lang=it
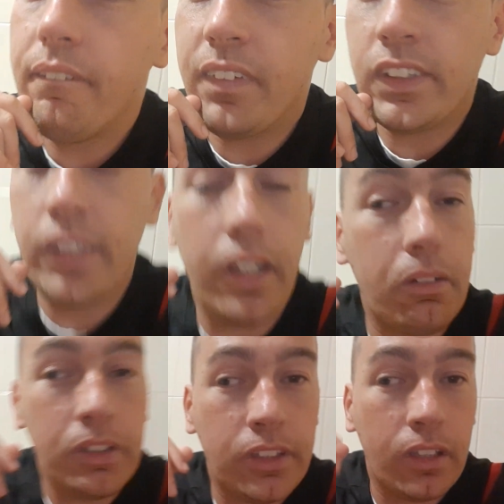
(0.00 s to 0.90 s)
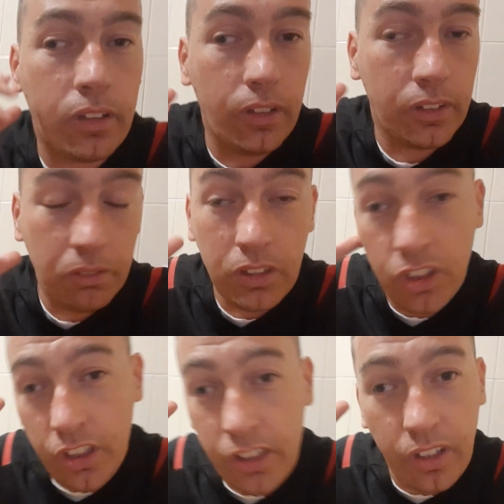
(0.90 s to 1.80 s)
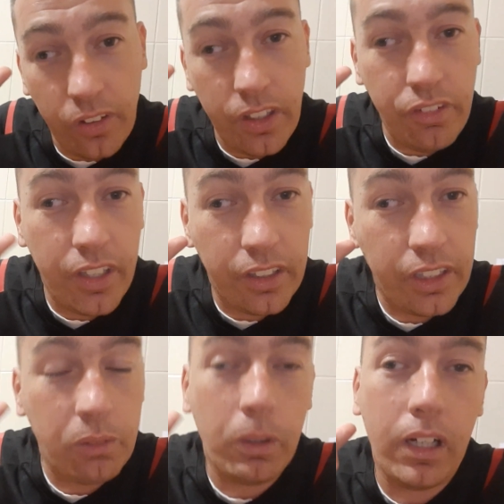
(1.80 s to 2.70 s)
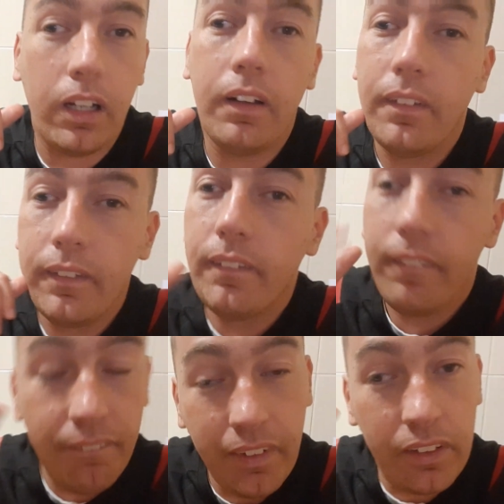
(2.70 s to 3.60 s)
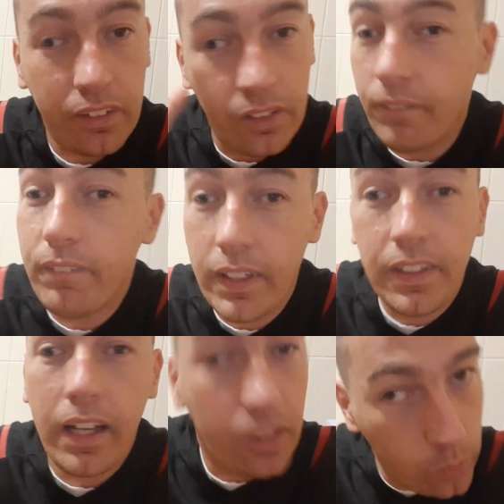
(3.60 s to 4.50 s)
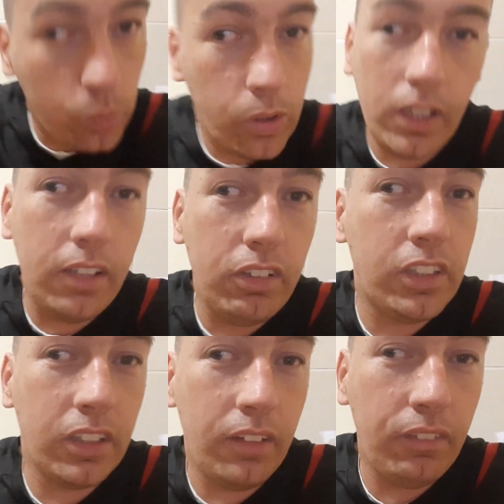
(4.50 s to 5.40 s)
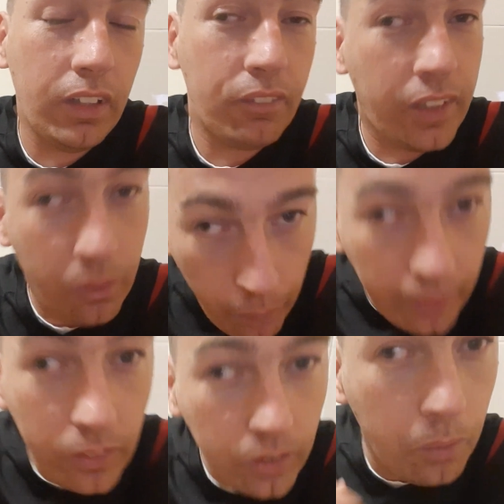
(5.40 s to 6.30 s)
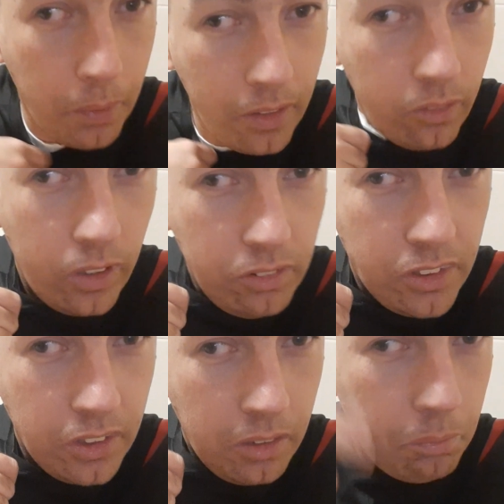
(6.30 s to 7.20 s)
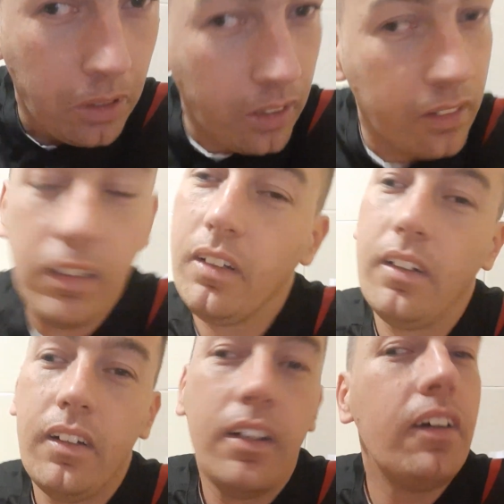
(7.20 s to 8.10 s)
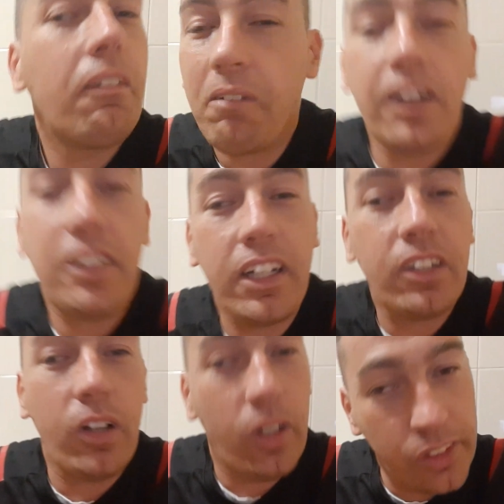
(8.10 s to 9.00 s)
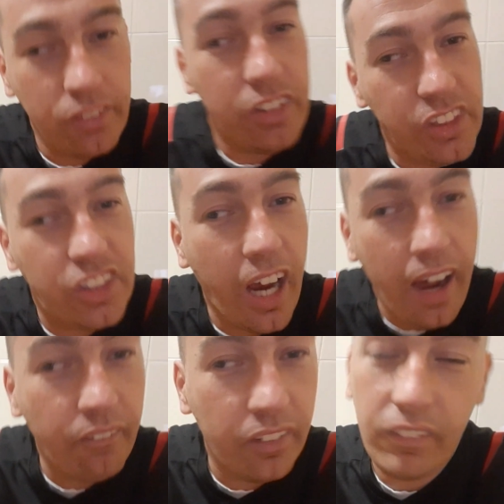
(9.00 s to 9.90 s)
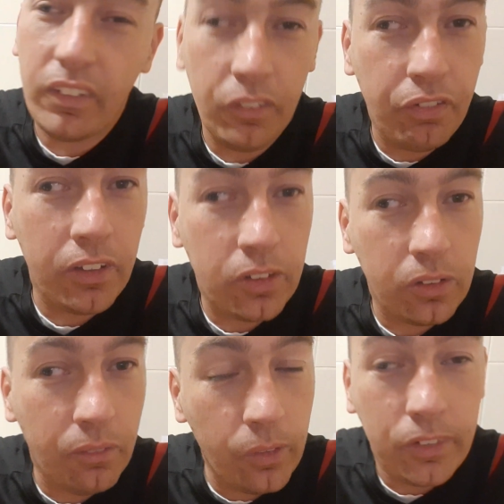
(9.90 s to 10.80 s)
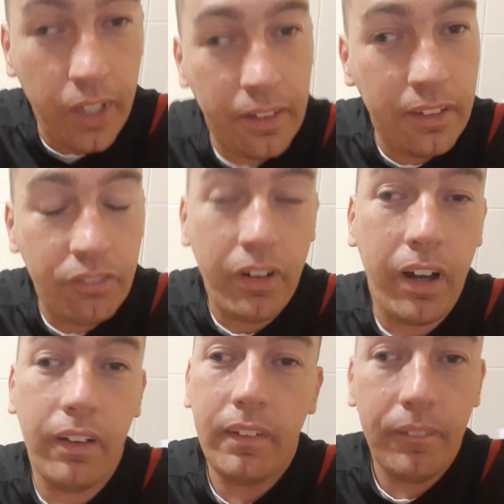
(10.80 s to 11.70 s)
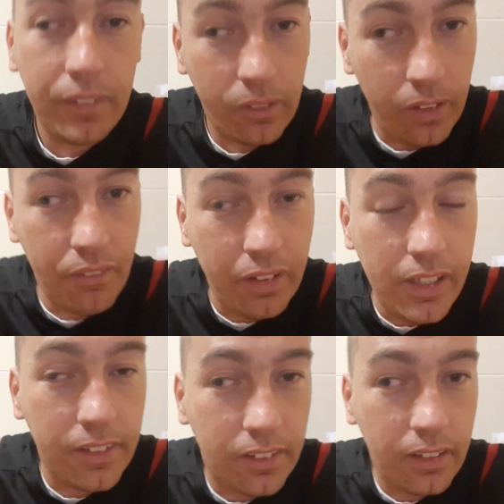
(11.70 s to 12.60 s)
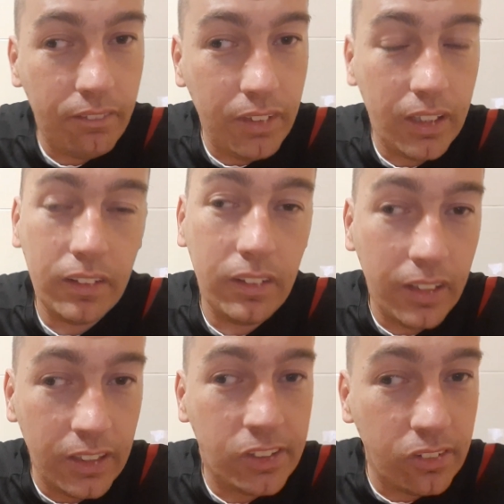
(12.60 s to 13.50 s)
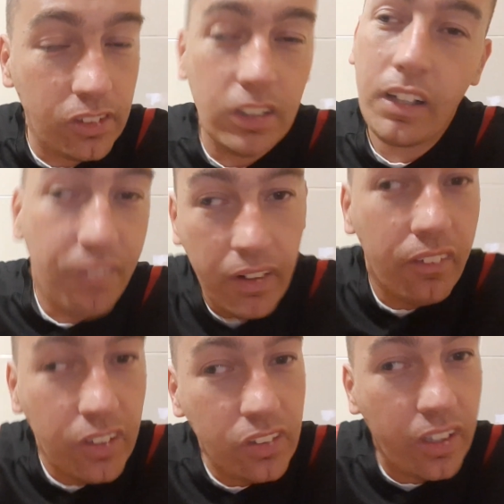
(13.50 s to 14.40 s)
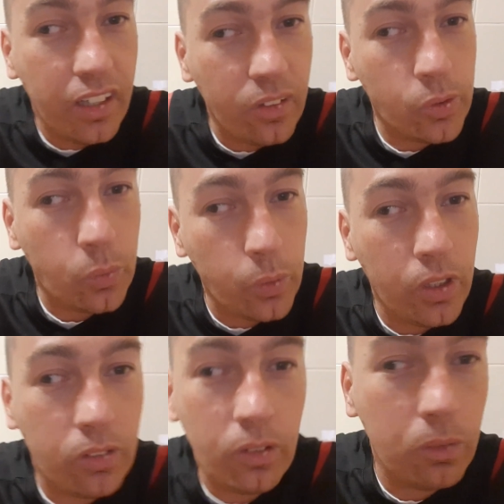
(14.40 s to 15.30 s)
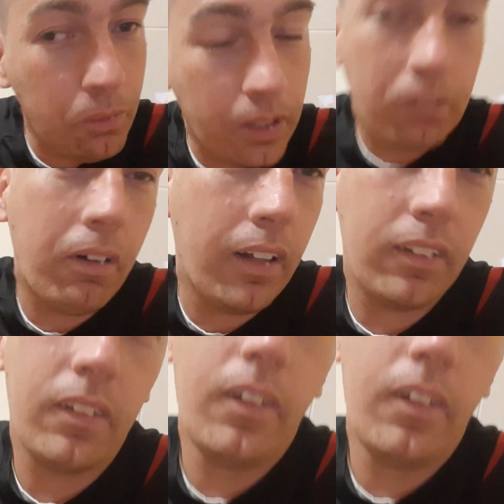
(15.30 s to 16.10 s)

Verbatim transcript: passare questa cosa, quindi cercherò di avere anche quella per completare tutte le divise del Milan. Perché quando io prendo le divise del Milan, qualche cosa vinciamo. L'ho fatto molti anni fa con la maglietta del Milan di Nelson Dira. Abbiamo vinto lo scudetto nel 2004.